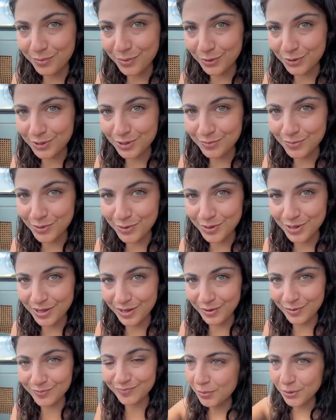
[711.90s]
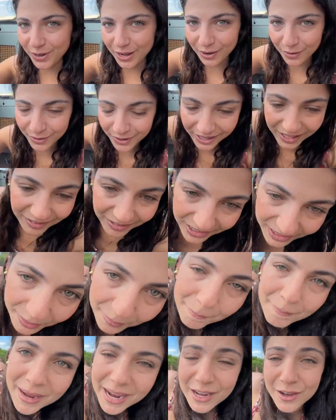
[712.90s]
próximo video. Por ahora,
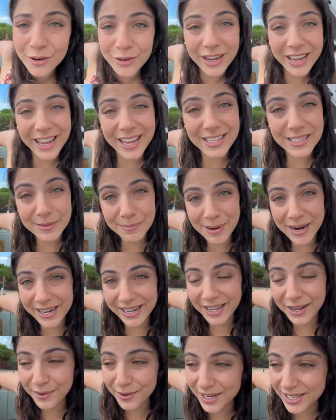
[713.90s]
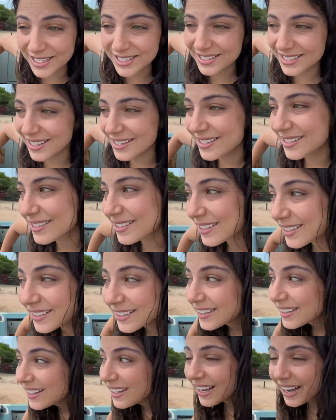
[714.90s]
vean lo que es barra de balizas.
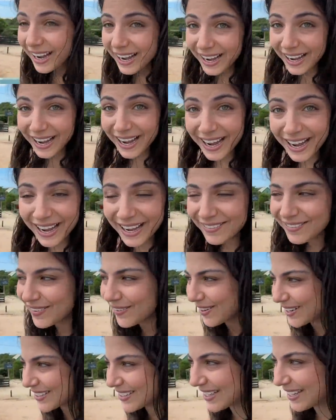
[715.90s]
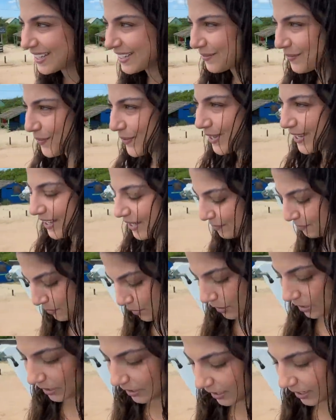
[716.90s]
Ah, me va a salir por aquí,
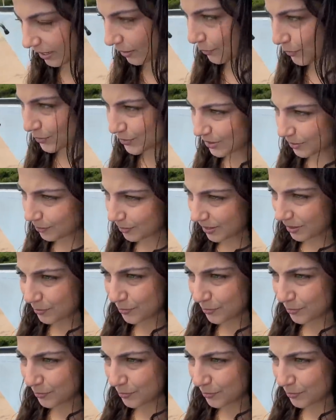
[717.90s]
por la claraboya, para